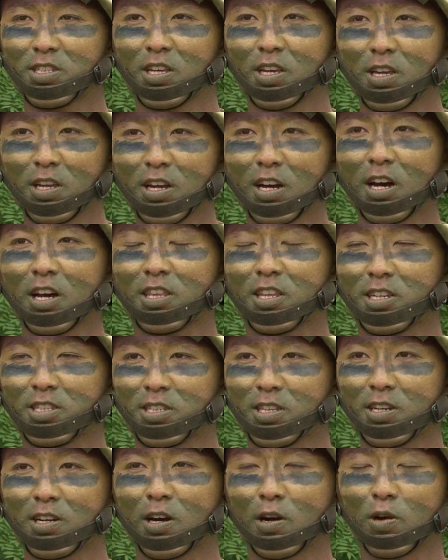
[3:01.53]
全員が達
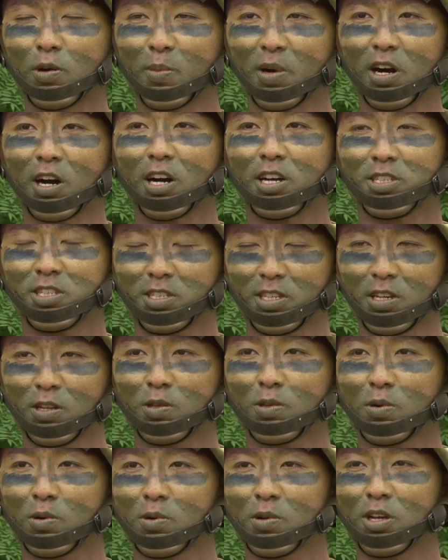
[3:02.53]
成感を今感じてい
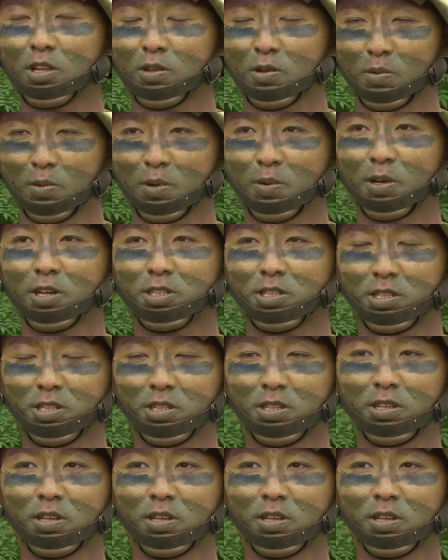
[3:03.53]
るところだと思います